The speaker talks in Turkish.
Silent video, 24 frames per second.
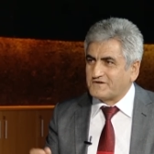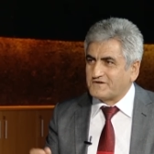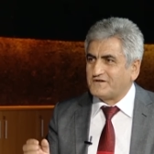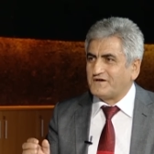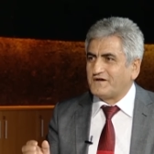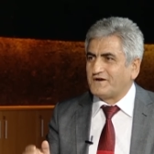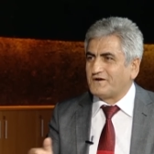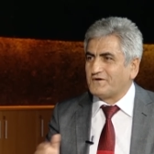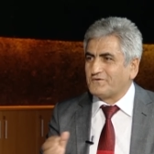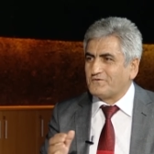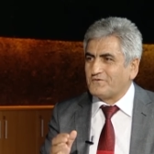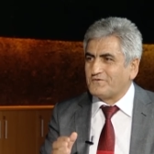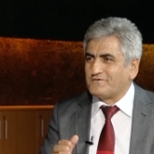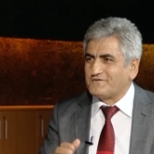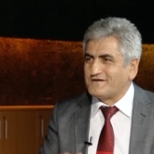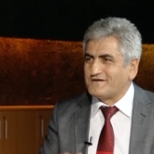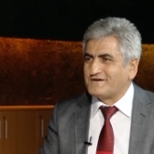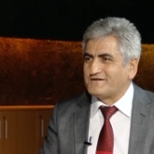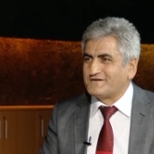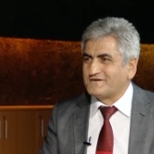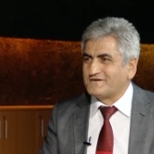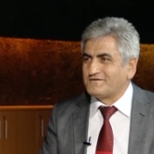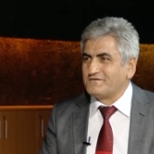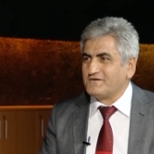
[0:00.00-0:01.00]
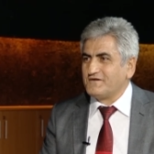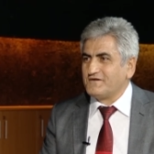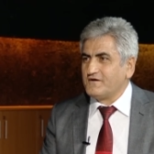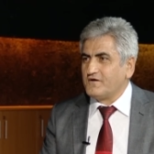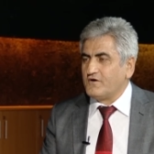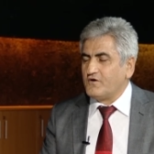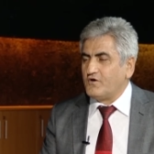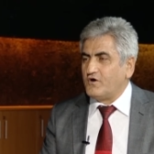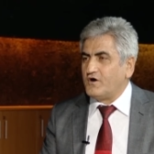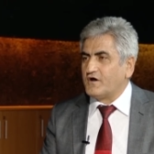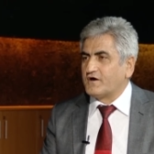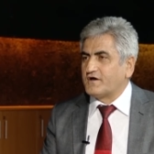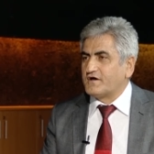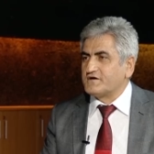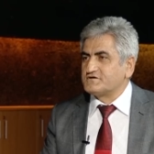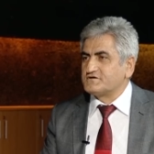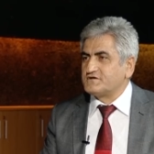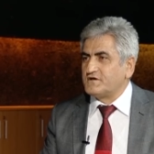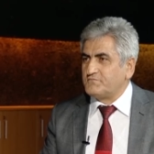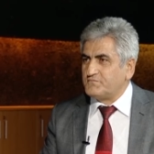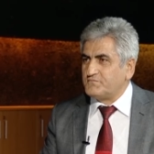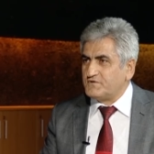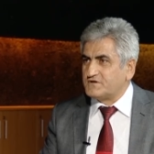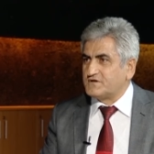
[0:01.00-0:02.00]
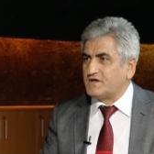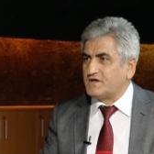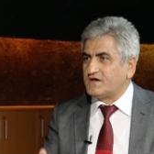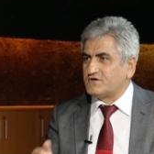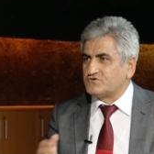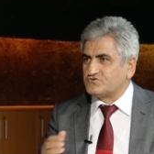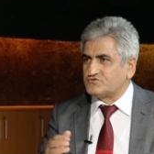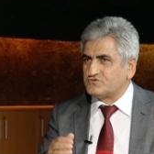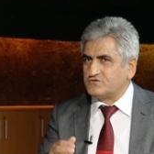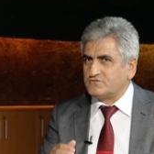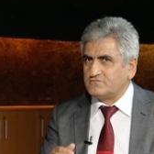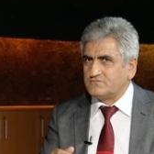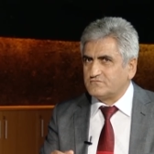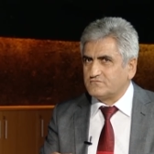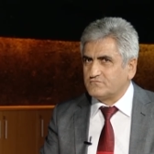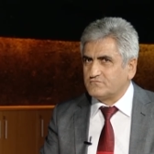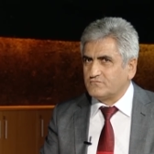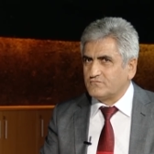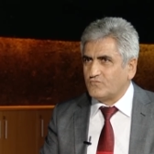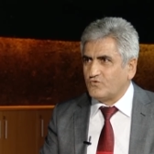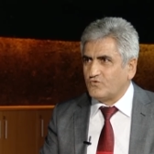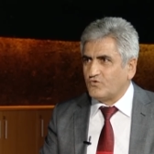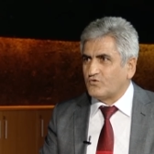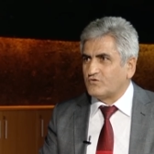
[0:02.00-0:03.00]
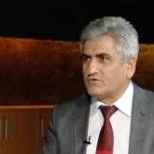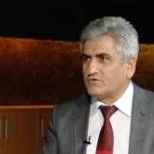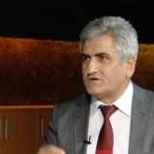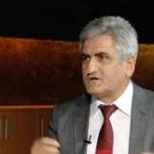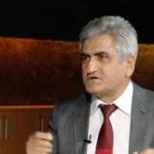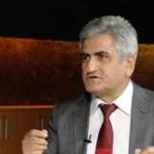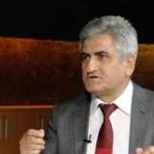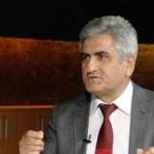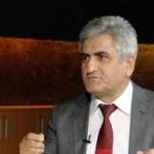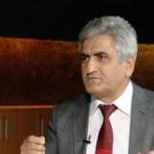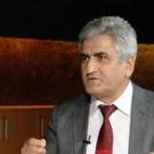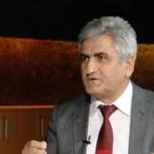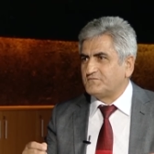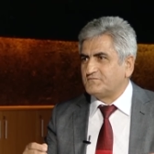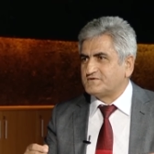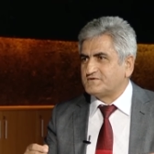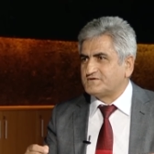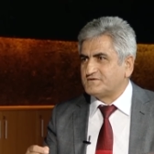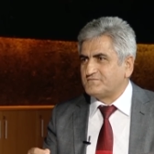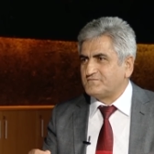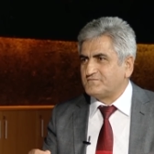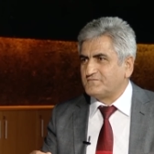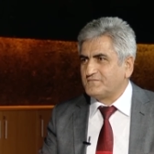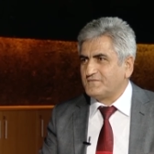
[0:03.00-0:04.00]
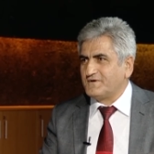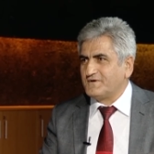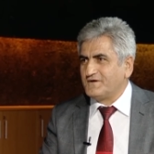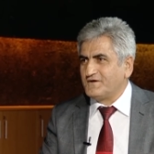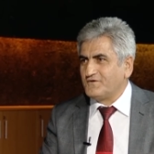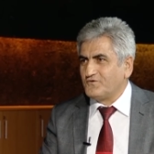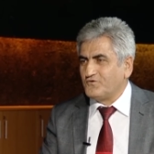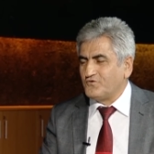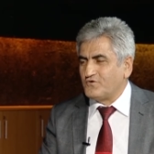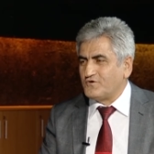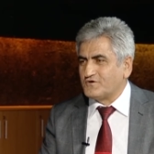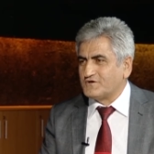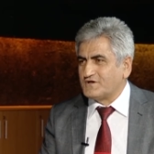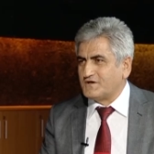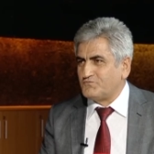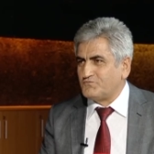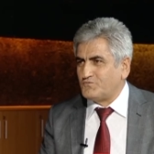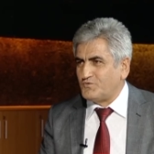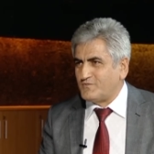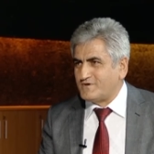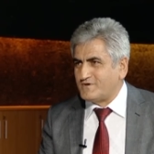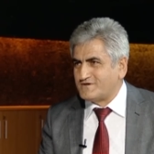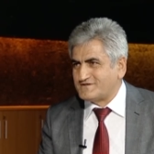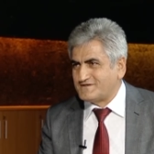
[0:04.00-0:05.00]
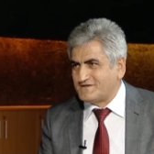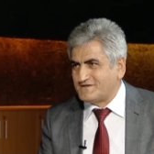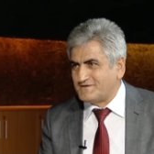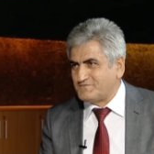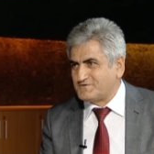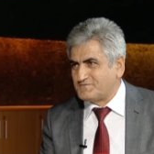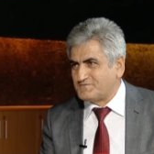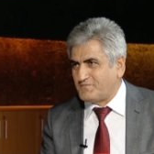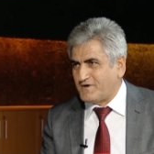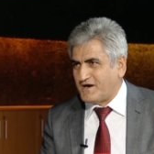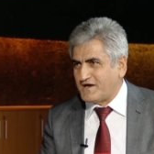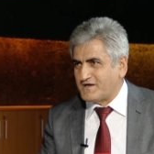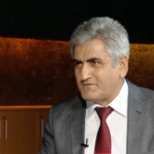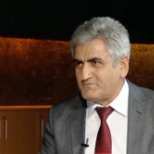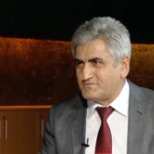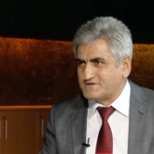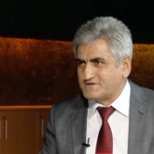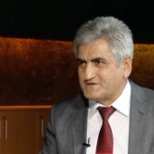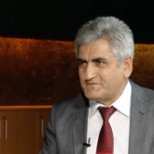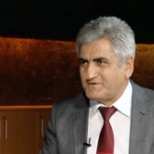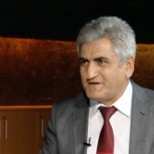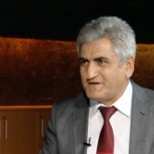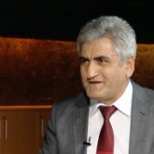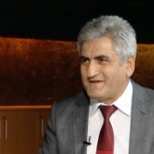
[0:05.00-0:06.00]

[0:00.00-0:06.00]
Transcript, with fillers: tane gönderdik. Arkasından bir daha istiyorum. Okulda şimdi bizim orada mümessilimiz, bayimiz gibi